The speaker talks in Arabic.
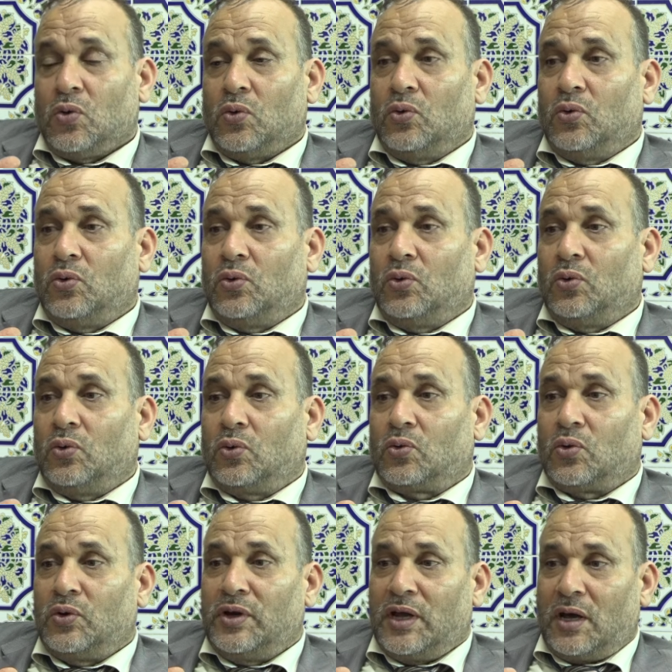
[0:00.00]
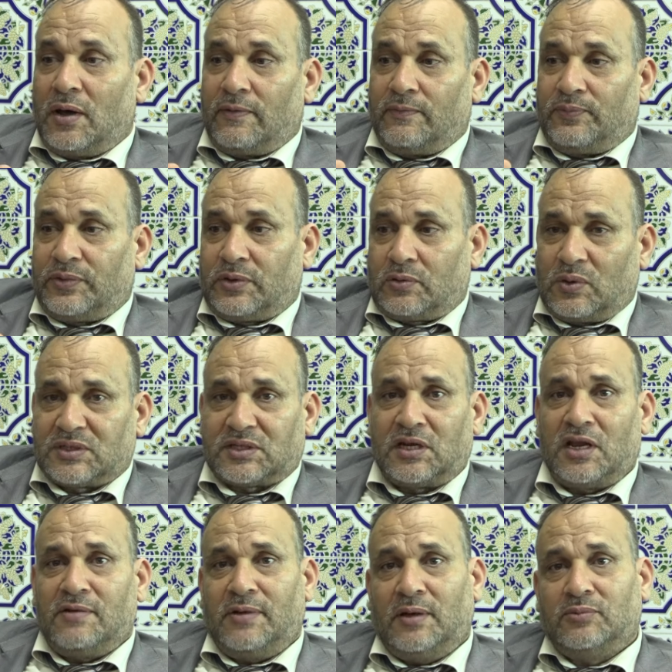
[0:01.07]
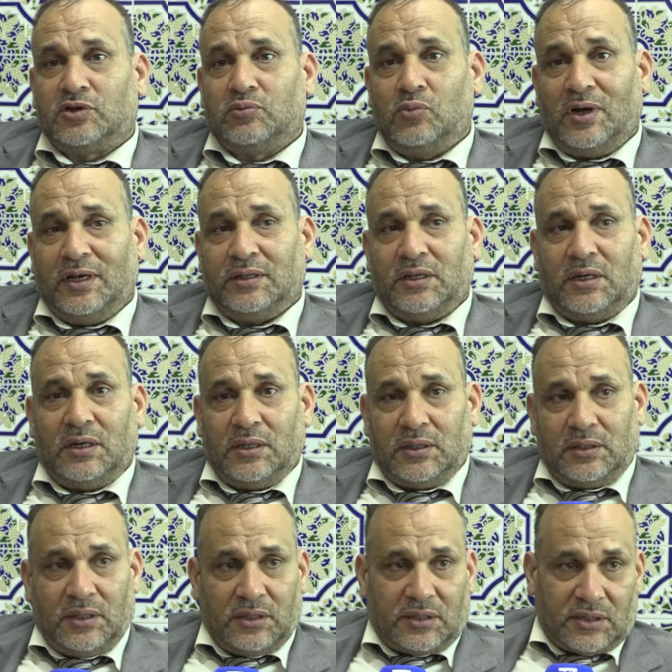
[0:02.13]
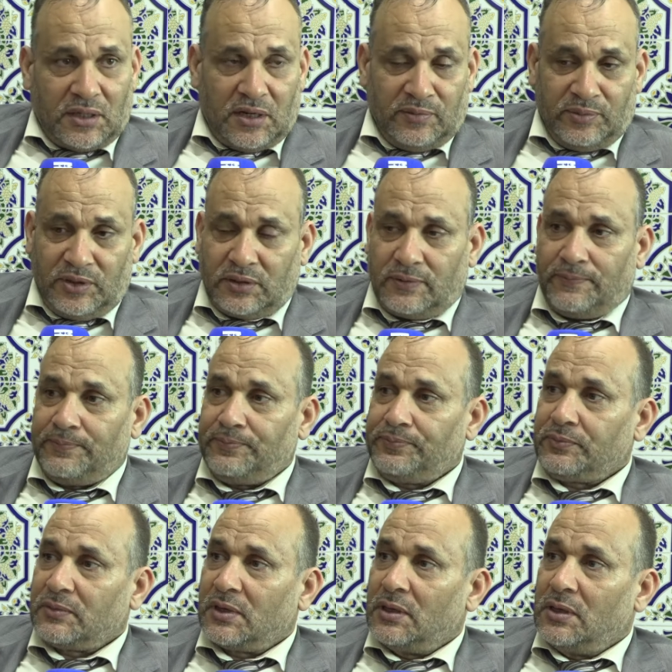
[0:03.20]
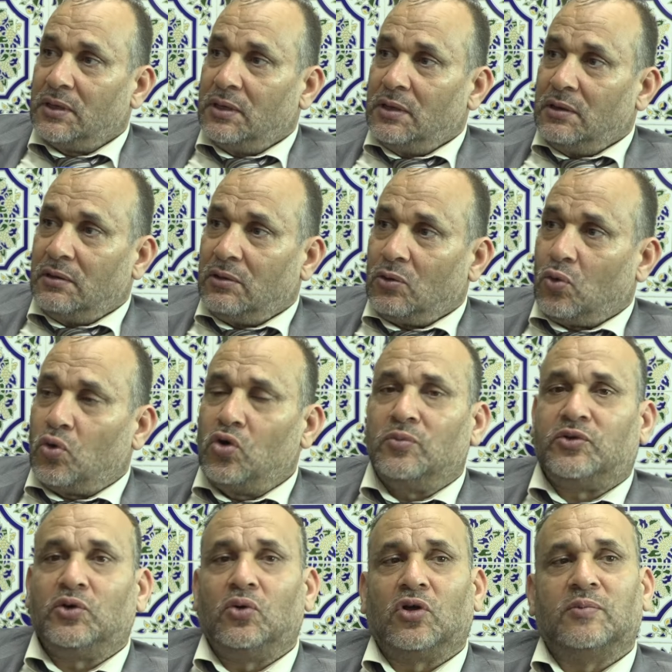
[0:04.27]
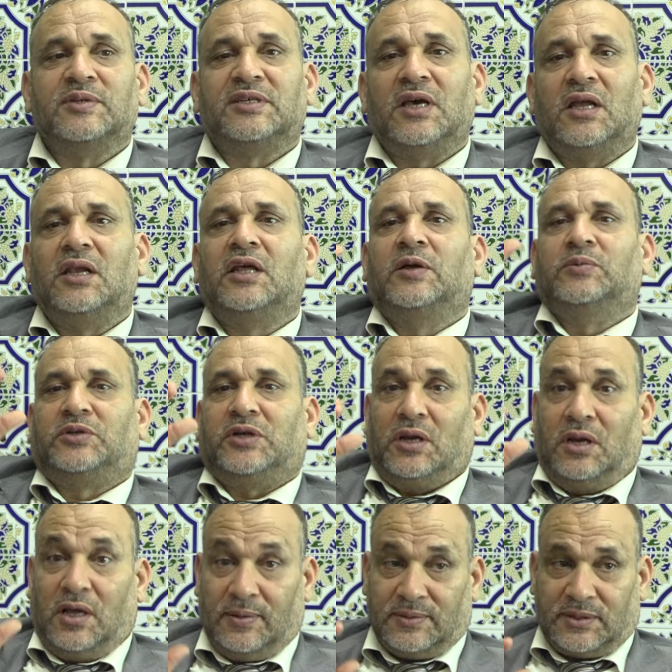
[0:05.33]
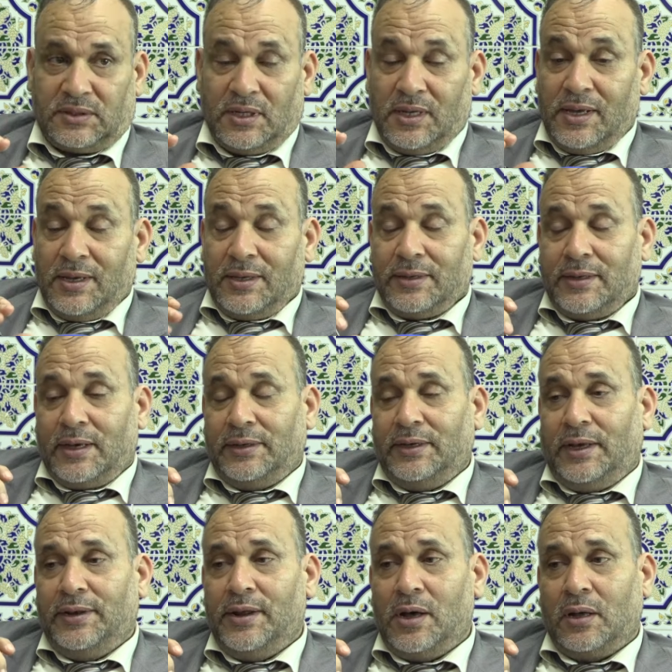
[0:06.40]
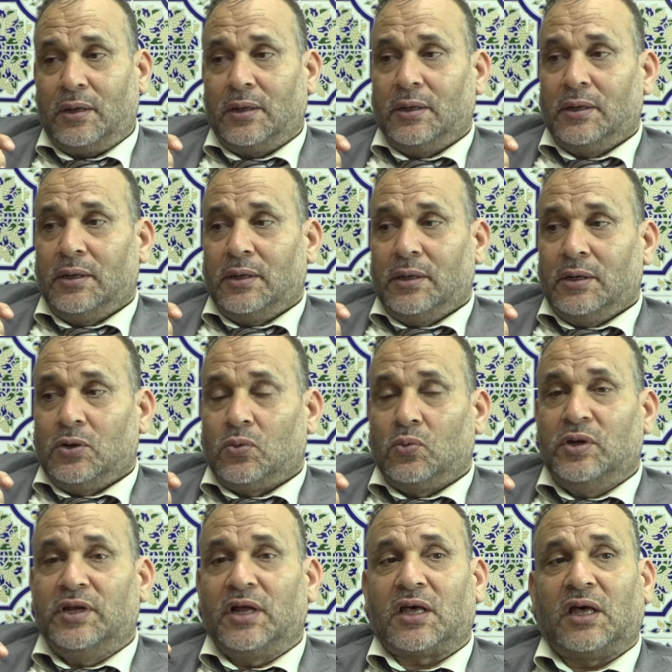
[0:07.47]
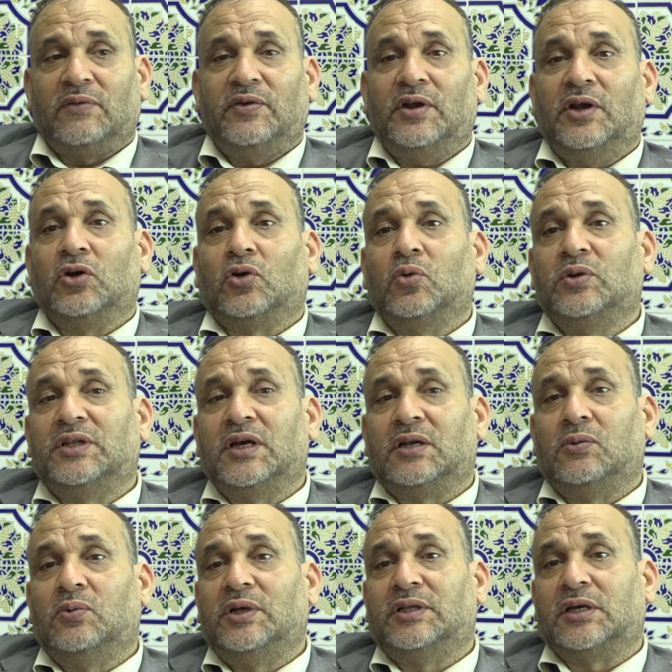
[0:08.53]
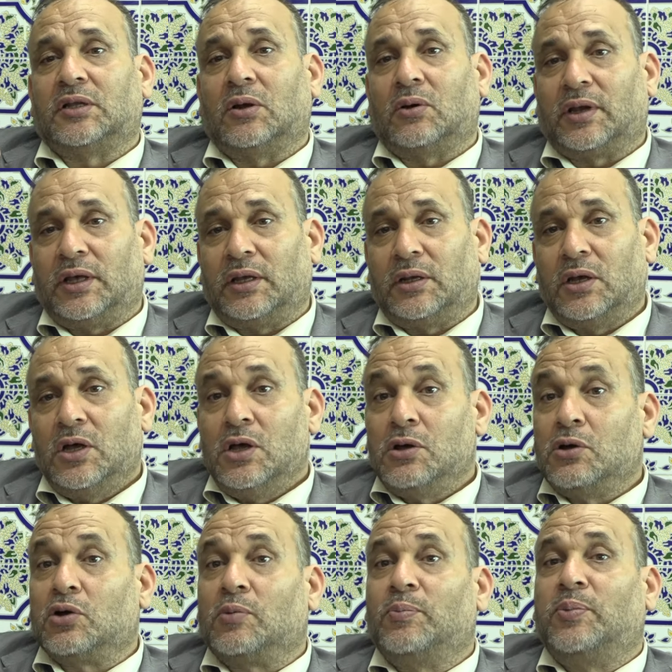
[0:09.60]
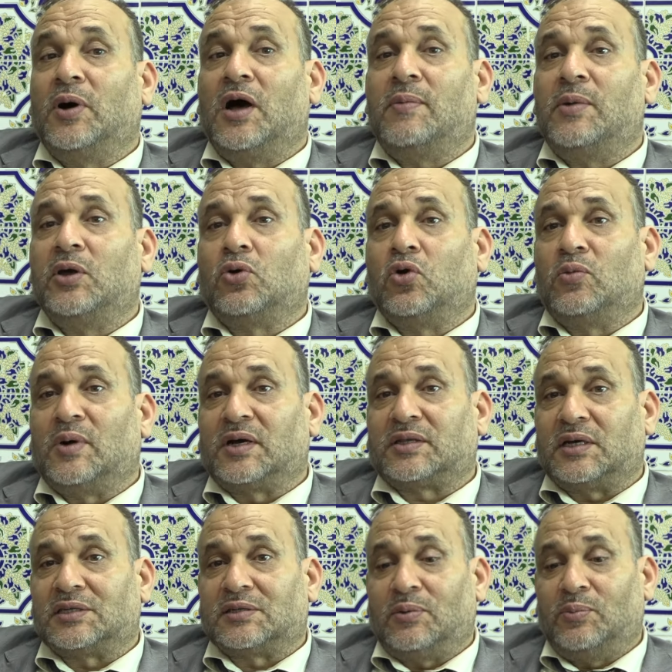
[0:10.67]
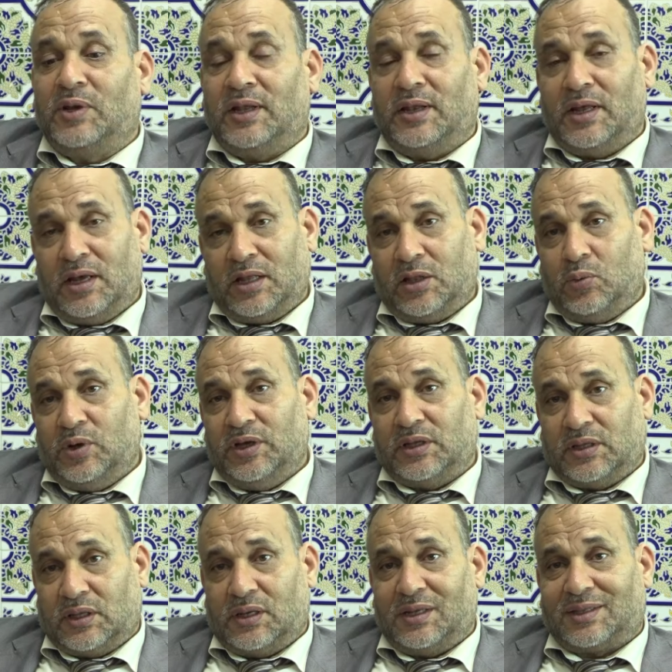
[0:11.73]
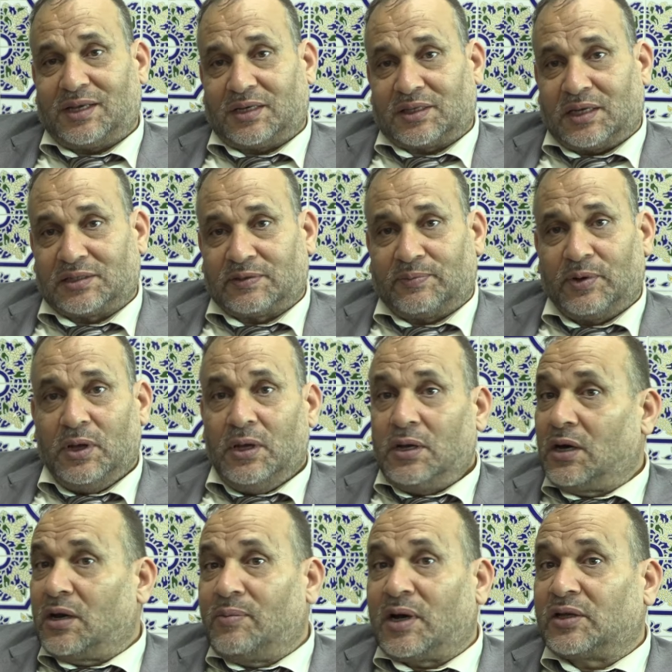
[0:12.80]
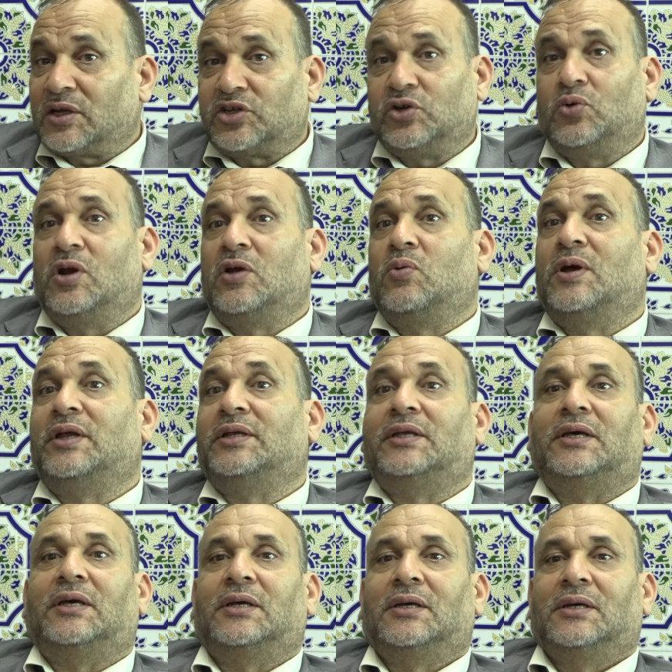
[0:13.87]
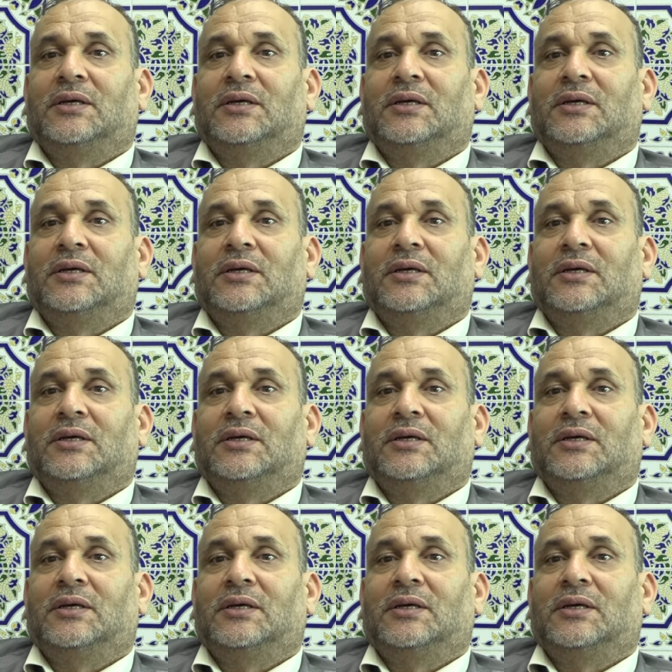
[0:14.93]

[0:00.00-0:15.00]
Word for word: وكنا تواصلنا مع مجموعه ديال ديال التلاميذ كلهم تيقول لك مزيان ليه يمشي للحبس يعني حنا ولينا خايفين على الوديان الوليدات الاخرين ربما يكون مغتصب لان هذا الوليد هذا اللي تغتصب راه ما قدرش يقولها لوالديه